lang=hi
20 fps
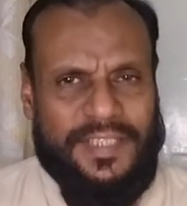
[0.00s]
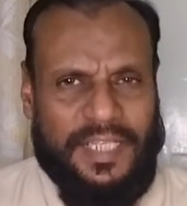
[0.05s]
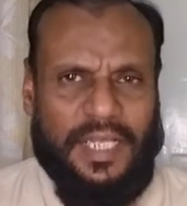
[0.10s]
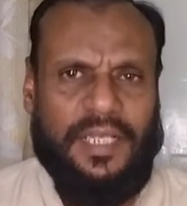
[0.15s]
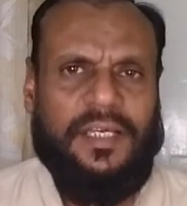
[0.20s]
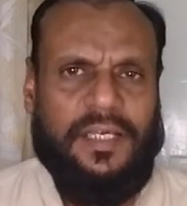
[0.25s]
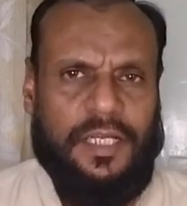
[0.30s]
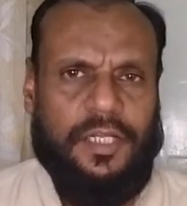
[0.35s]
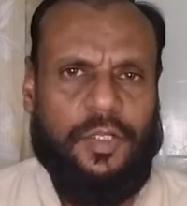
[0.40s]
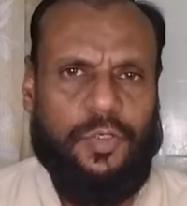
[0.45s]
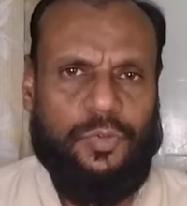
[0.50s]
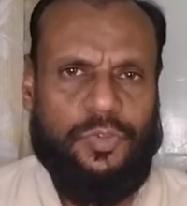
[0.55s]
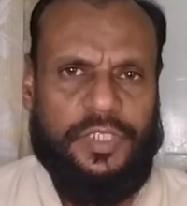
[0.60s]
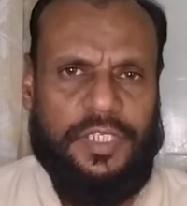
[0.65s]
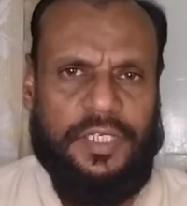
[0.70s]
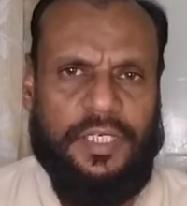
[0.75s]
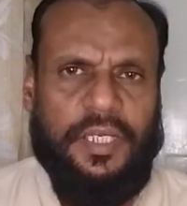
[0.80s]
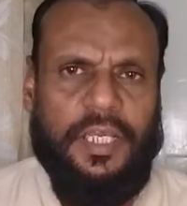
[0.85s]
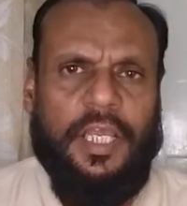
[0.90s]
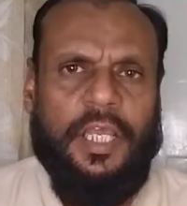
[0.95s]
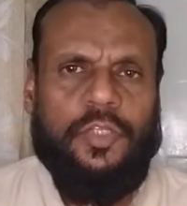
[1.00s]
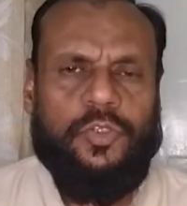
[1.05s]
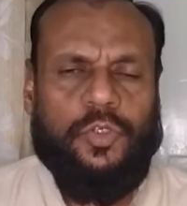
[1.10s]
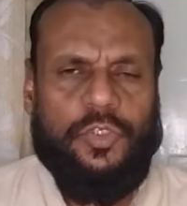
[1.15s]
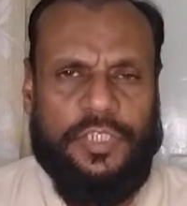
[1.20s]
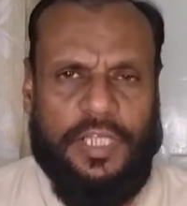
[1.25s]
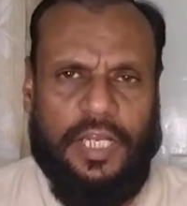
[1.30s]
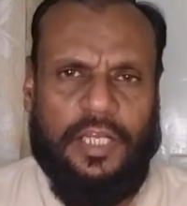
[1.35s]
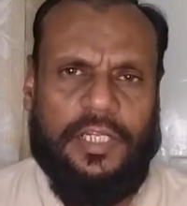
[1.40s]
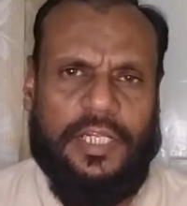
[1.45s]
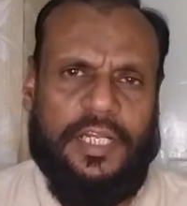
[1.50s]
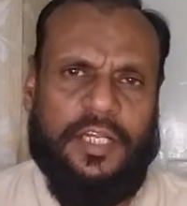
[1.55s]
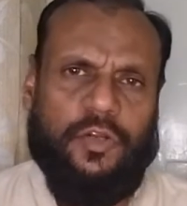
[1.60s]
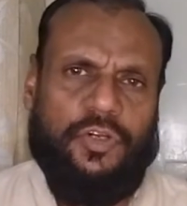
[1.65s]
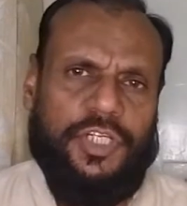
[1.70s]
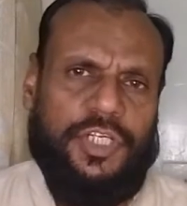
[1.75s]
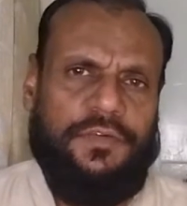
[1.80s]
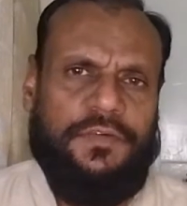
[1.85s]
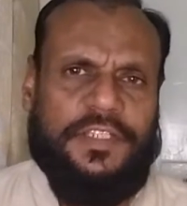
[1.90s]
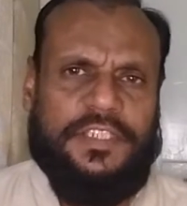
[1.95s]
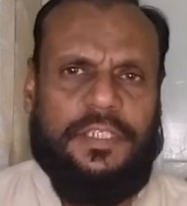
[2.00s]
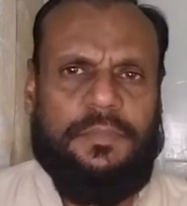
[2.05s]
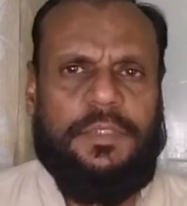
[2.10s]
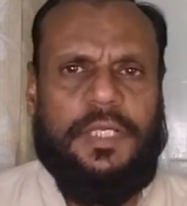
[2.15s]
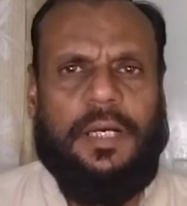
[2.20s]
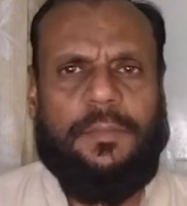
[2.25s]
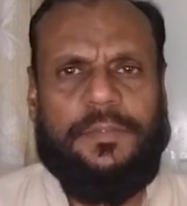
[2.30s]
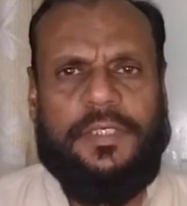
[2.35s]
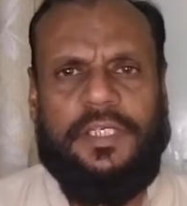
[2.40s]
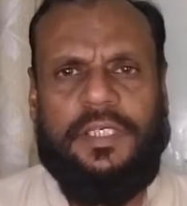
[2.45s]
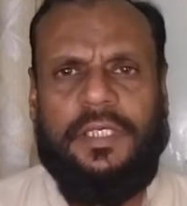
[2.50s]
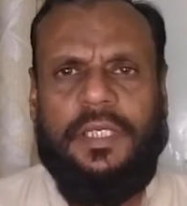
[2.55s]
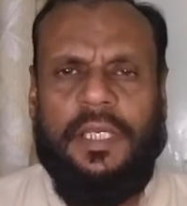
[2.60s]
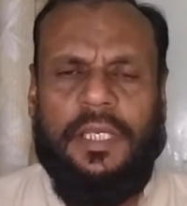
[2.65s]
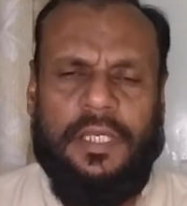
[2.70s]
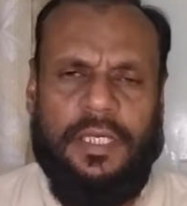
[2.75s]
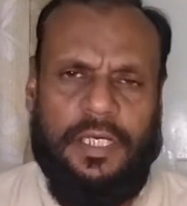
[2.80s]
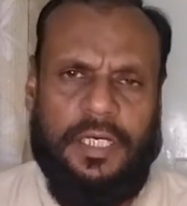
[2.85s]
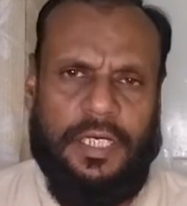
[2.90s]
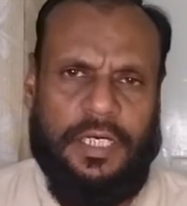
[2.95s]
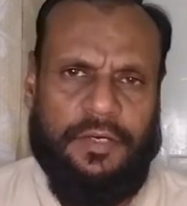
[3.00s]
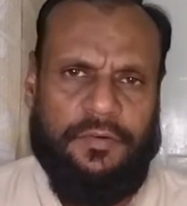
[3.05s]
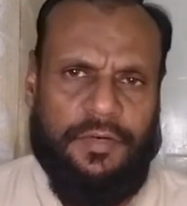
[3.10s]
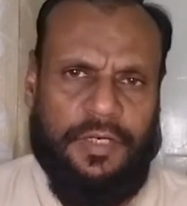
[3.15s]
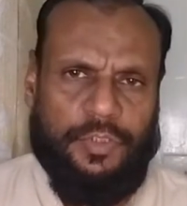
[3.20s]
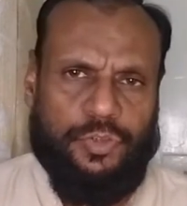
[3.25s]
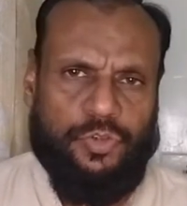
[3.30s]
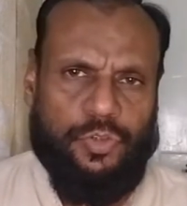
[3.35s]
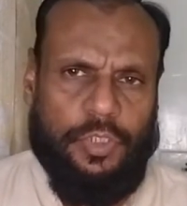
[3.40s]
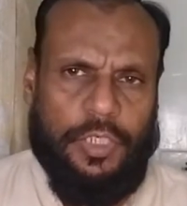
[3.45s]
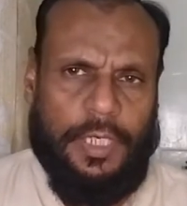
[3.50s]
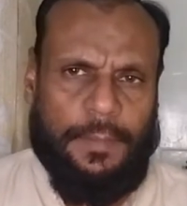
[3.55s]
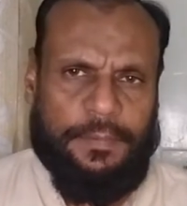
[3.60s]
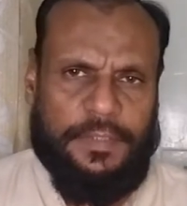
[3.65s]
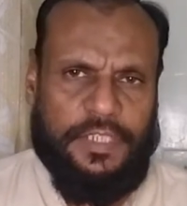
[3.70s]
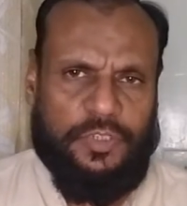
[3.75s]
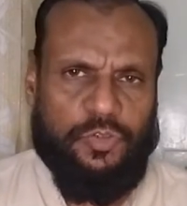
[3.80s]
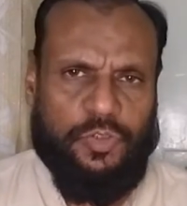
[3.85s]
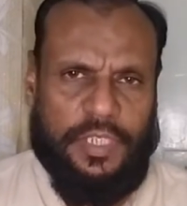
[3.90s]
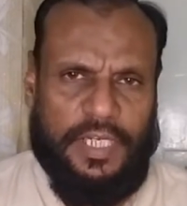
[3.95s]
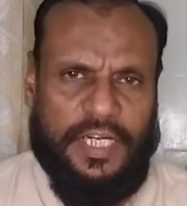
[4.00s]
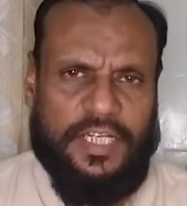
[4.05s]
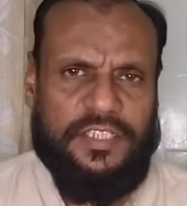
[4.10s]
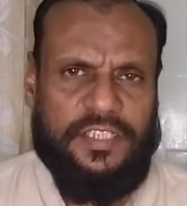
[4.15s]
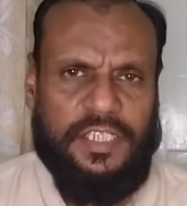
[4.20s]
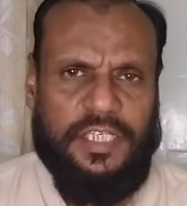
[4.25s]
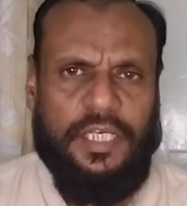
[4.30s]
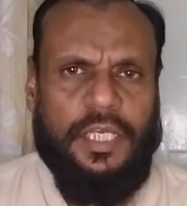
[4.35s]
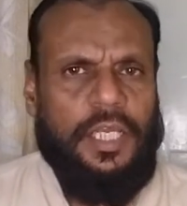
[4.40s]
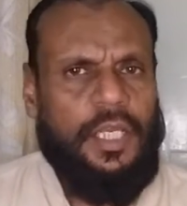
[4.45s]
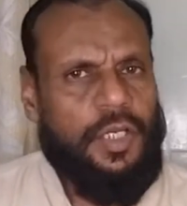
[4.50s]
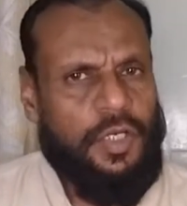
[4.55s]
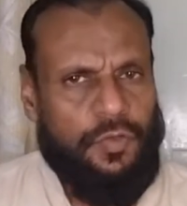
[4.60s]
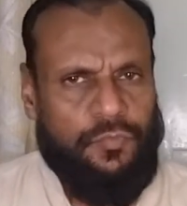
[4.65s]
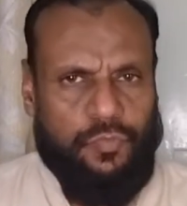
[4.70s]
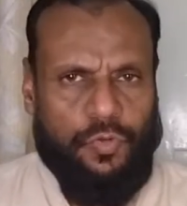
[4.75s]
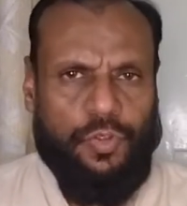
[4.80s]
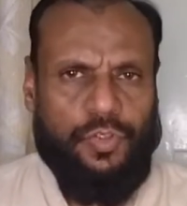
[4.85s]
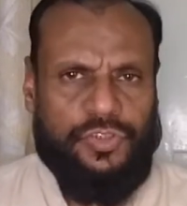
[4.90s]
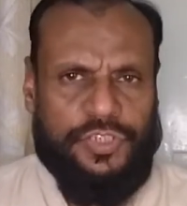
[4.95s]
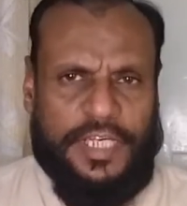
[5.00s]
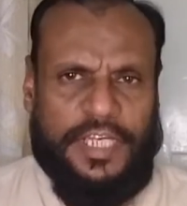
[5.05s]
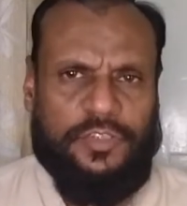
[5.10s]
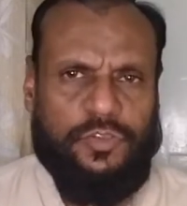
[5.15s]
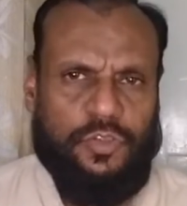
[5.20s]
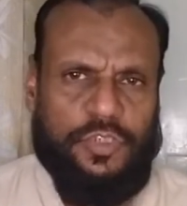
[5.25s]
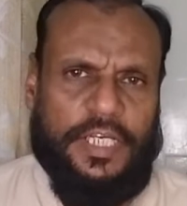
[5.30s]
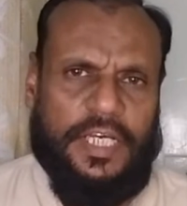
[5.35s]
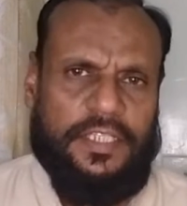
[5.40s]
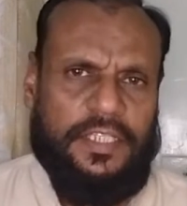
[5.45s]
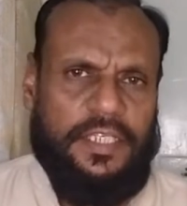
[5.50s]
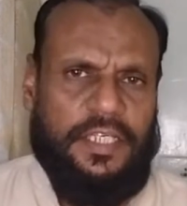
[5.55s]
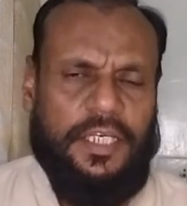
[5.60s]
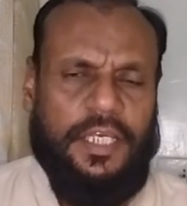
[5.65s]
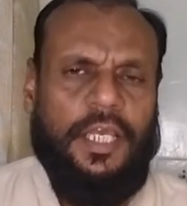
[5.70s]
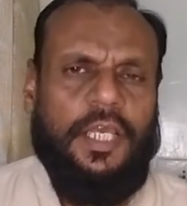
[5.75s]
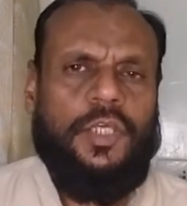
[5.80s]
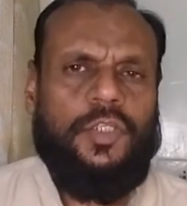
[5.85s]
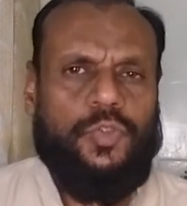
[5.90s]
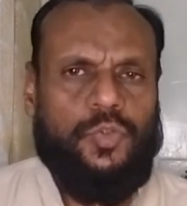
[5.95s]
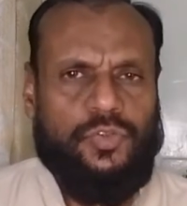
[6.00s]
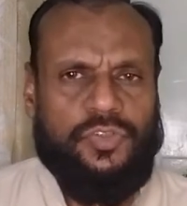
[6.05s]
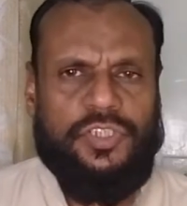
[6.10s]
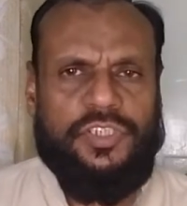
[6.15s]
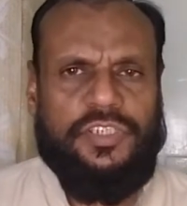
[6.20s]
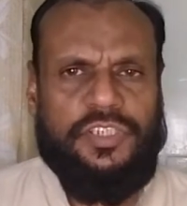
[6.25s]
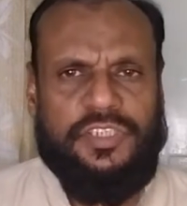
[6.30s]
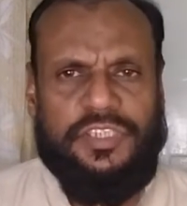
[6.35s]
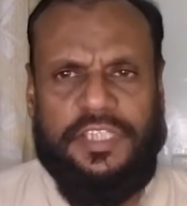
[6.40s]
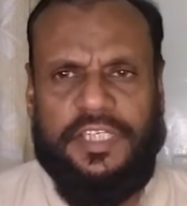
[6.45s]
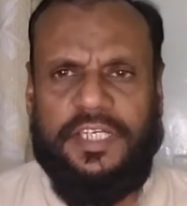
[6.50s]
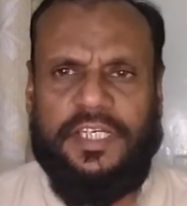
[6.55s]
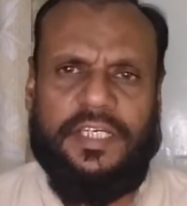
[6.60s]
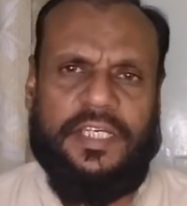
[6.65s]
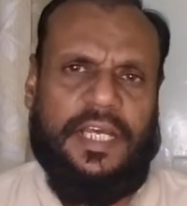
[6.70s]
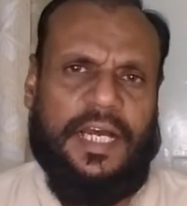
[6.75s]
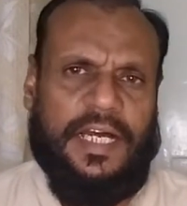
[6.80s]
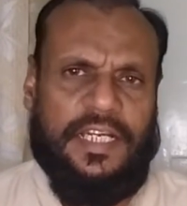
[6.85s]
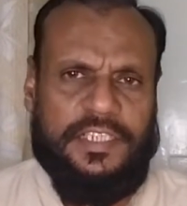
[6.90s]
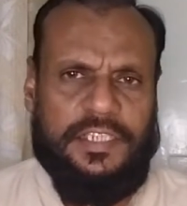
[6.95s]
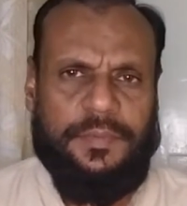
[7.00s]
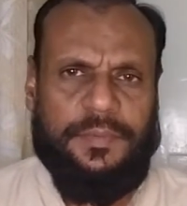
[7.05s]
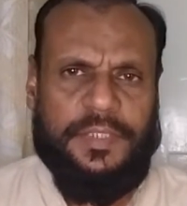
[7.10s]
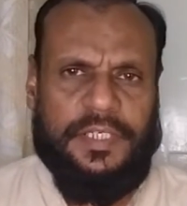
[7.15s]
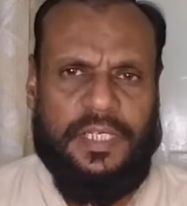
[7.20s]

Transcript: डल कलर होते हैं तो डल कलर कलर होने की वजह से भी आपकी जो आपके जो कलर्स हैं वो चेंज हो जाते हैं दूसरी चीज़ ये है कि आर